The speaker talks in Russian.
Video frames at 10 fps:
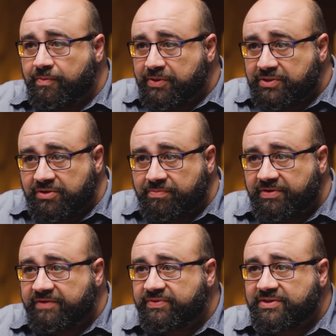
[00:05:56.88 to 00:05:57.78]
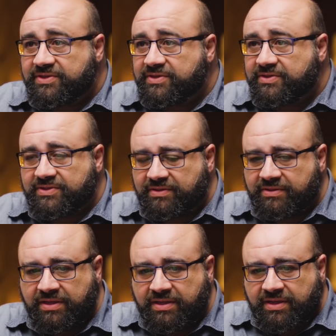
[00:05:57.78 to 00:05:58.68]
которая полностью
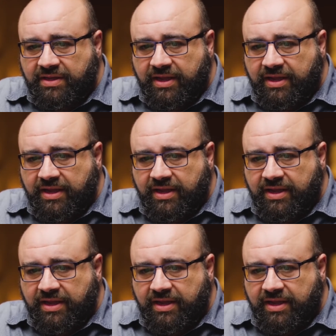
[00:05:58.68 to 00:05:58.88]
соответствует